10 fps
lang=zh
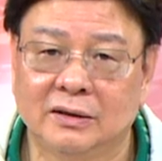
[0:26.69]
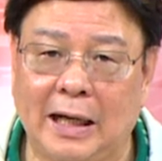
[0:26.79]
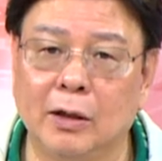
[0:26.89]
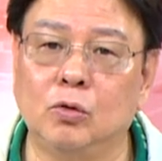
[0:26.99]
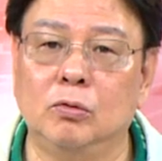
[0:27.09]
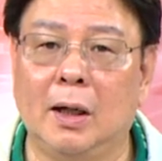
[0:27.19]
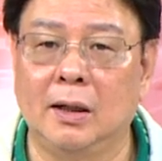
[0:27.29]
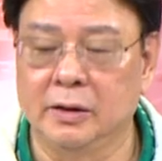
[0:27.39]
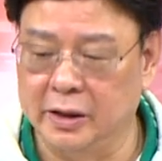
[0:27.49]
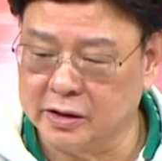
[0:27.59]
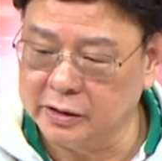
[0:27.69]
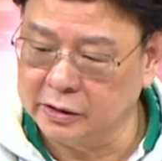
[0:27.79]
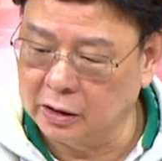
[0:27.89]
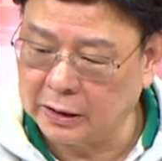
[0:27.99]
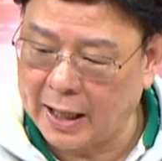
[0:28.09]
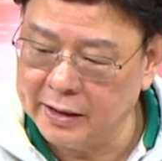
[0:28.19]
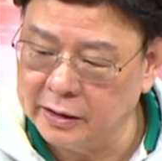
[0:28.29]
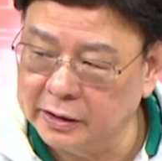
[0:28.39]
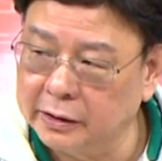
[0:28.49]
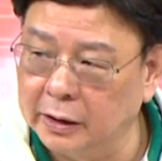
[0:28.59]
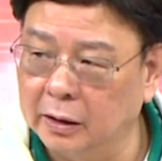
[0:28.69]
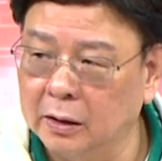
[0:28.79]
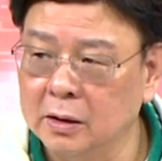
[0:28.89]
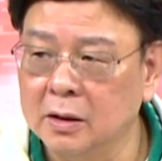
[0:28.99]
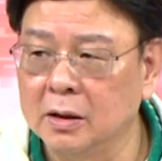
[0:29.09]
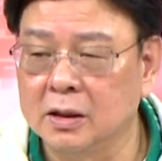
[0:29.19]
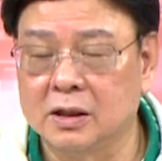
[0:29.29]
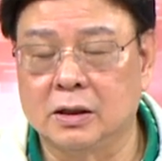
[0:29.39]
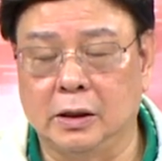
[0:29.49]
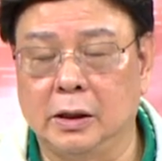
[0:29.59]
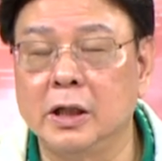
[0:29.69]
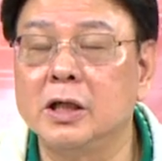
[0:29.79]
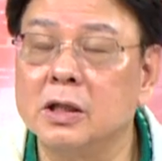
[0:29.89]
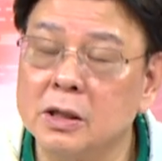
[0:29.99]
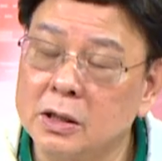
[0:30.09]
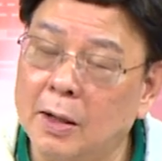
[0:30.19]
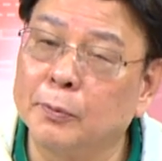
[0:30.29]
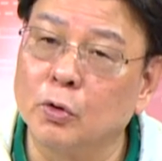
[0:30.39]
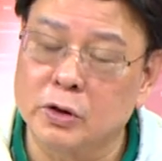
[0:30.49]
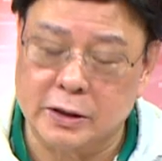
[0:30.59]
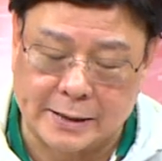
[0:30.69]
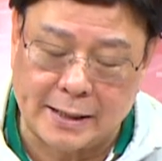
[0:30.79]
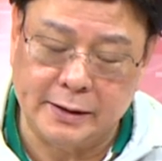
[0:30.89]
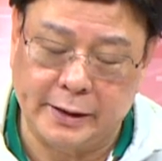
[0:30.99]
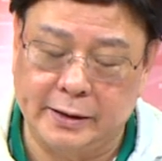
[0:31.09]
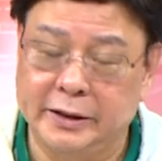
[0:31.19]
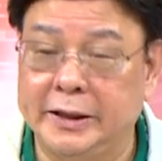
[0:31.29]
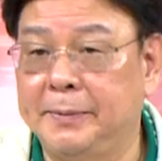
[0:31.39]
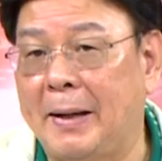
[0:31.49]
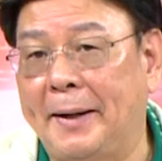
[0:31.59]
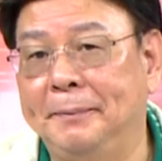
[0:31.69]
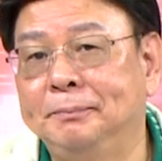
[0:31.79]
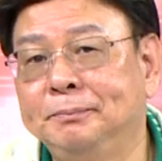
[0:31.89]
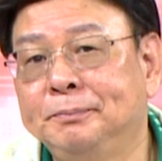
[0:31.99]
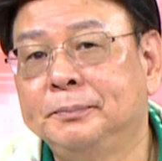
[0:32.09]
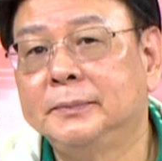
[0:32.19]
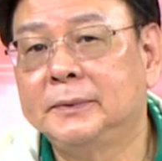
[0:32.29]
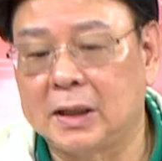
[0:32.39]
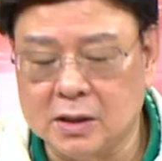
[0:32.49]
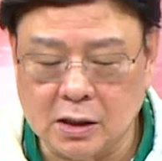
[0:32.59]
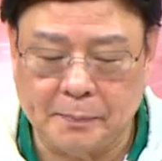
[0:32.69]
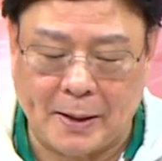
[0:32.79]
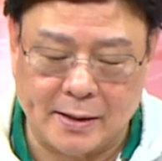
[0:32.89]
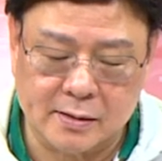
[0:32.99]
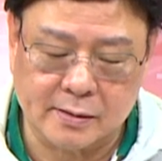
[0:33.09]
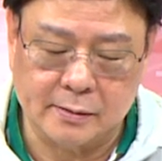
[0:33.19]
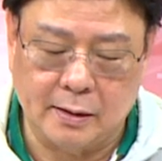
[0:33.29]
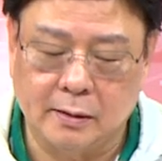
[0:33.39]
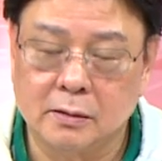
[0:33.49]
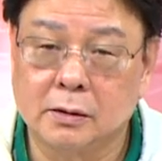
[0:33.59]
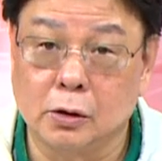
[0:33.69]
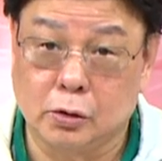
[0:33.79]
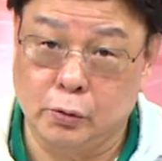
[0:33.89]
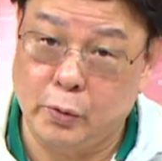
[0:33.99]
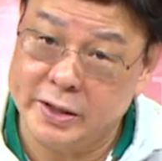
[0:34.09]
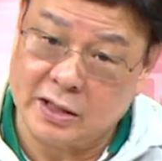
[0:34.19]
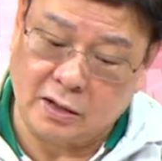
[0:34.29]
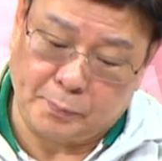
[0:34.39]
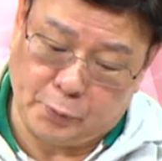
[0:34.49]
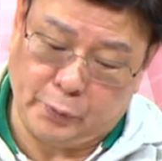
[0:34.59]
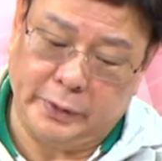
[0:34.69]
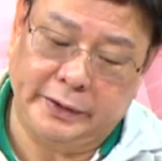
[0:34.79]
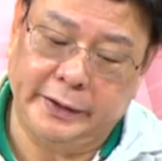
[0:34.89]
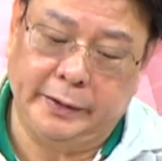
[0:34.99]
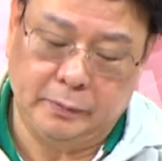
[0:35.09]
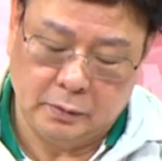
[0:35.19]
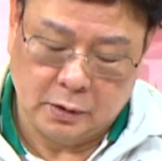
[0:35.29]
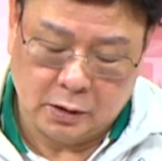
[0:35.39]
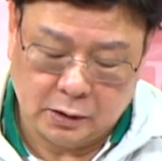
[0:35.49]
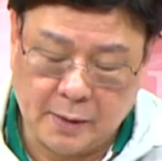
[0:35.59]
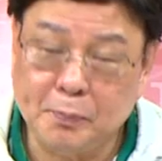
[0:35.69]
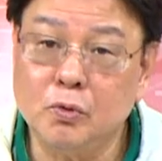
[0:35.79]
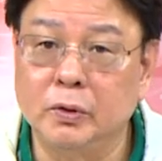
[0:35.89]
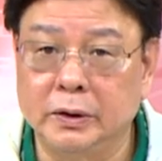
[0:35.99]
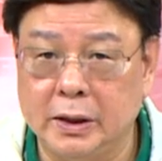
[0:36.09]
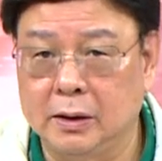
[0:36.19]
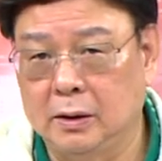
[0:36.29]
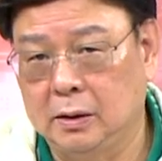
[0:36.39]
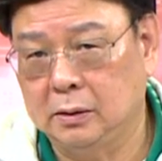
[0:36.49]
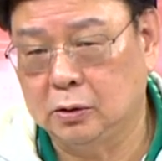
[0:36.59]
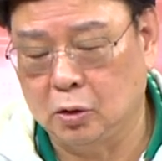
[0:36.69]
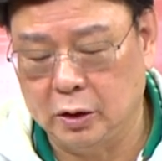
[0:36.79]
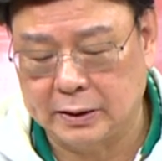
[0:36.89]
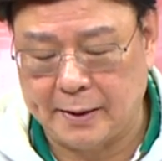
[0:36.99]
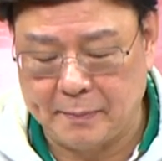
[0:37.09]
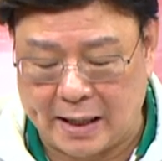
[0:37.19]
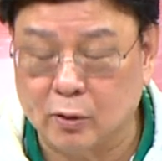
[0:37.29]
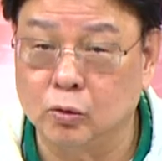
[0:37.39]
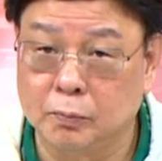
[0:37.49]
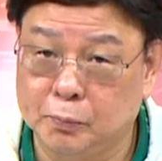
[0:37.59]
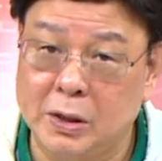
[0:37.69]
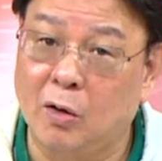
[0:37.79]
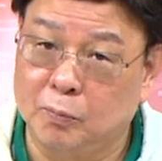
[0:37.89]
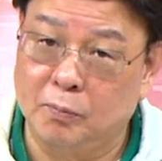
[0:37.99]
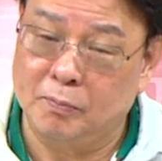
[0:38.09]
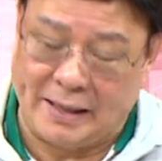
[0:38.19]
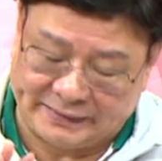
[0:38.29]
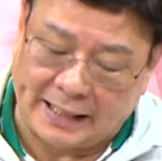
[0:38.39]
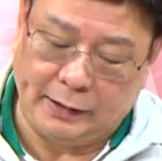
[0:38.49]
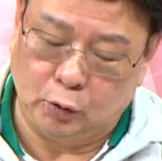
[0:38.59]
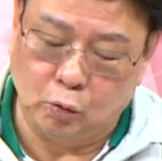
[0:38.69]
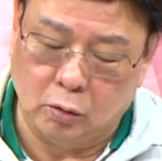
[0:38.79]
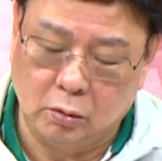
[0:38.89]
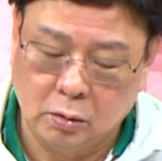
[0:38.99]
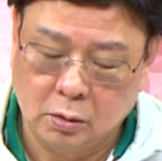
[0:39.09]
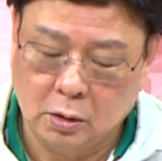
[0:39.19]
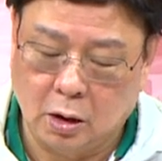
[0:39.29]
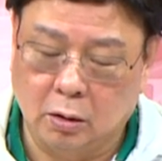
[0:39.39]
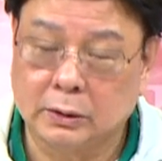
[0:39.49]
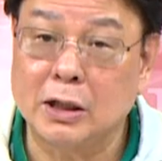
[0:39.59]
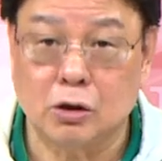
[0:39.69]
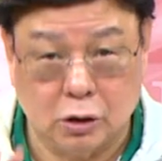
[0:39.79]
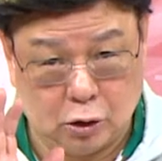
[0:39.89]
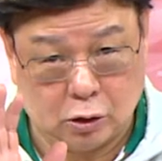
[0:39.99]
台股啊也是一个开了一个等于差不多是三点低盘，那这个盘势啊就是非常的不稳定，那不稳定啊，所以在买股不要买太多哦，但是。